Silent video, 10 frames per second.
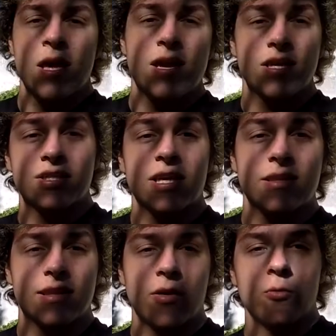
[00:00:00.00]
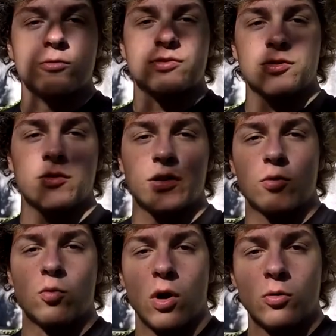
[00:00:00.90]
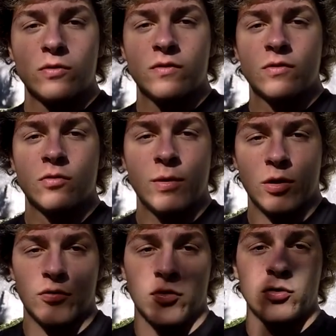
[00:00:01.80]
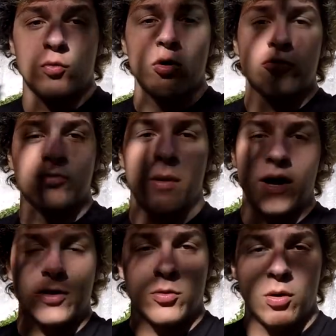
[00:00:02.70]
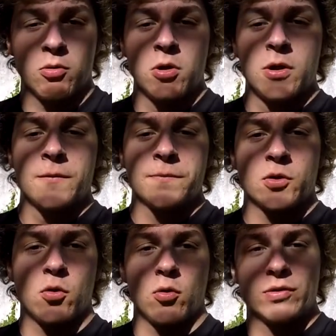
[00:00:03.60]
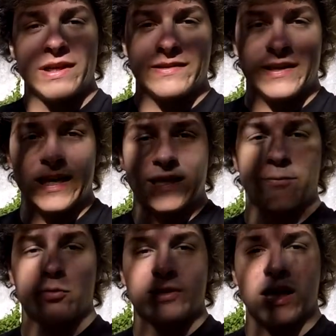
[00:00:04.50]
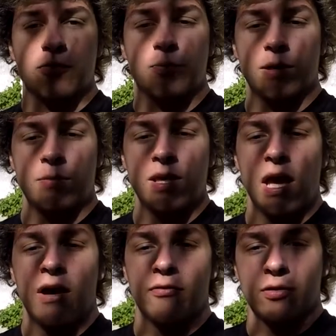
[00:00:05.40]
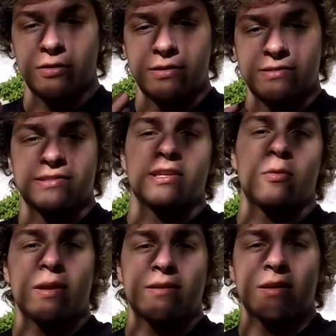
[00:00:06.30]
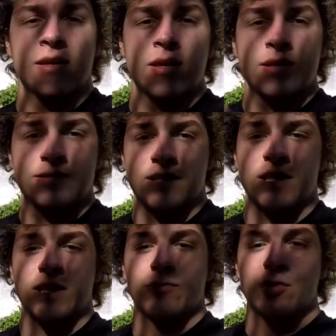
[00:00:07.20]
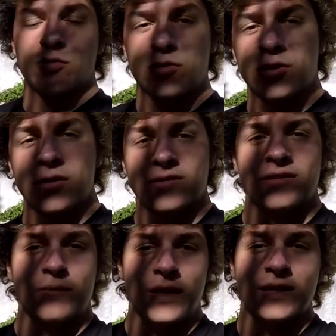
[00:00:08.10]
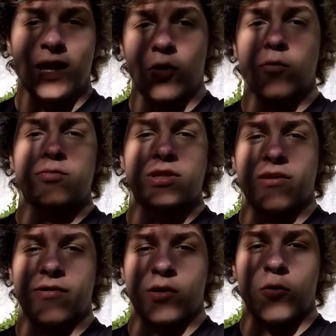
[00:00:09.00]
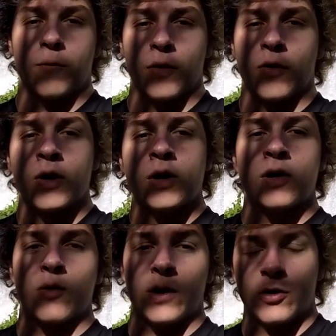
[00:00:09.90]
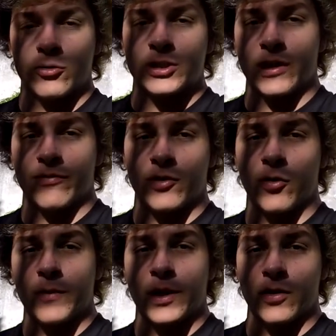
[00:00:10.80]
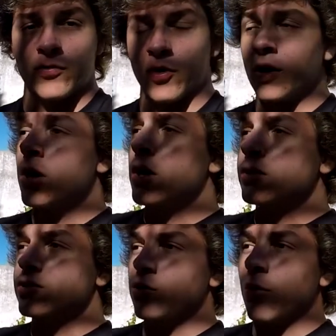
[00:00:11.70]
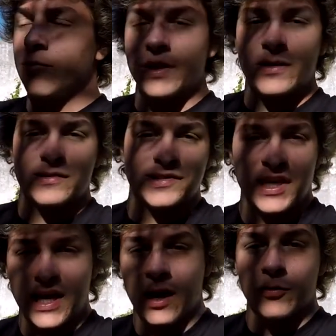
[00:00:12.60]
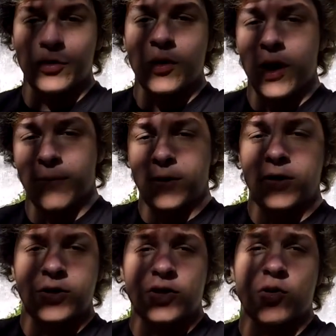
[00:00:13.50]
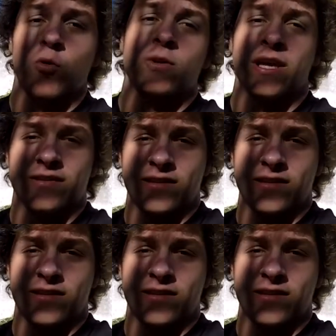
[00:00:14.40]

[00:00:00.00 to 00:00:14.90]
Este é então o som da Rode, do microfone Rode Micro, com o dead cat apontado para mim à volta de 50 cm de mim, tal como estava a GoPro quando não estava com o microfone, som ambiente sem áudio, apenas com o dead